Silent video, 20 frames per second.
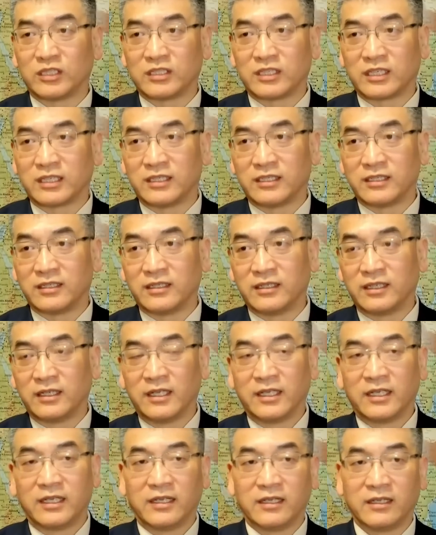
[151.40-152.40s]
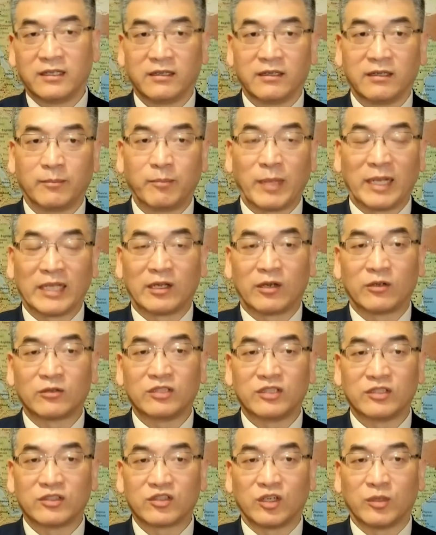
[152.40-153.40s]
这个呃半导
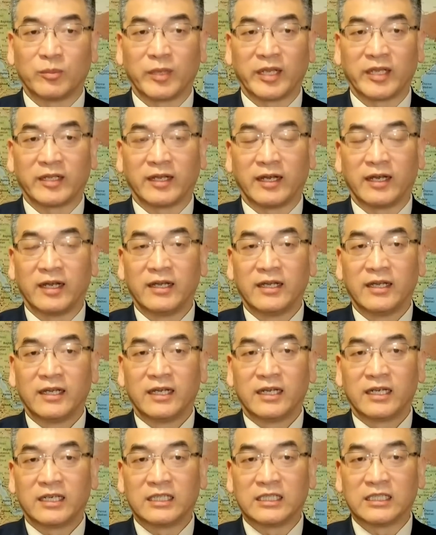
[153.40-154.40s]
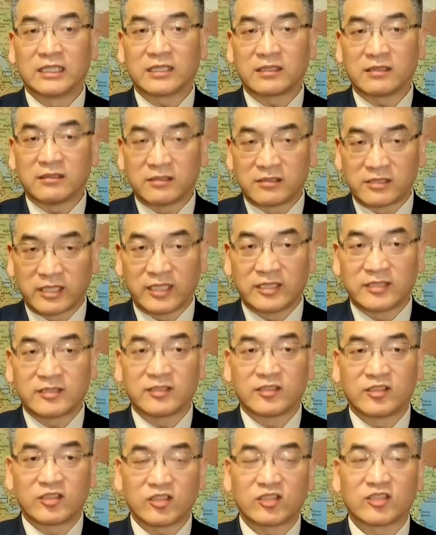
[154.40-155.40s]
体设备呢，和这
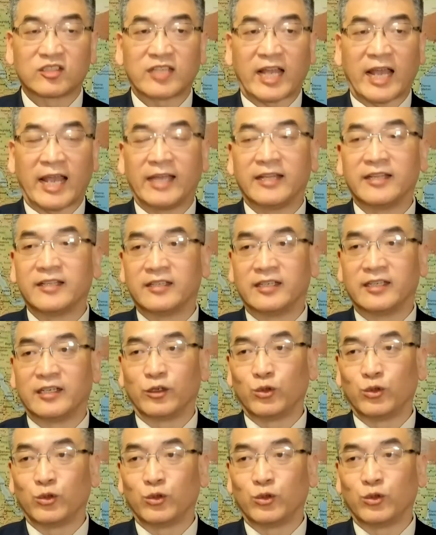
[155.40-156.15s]
次制裁的领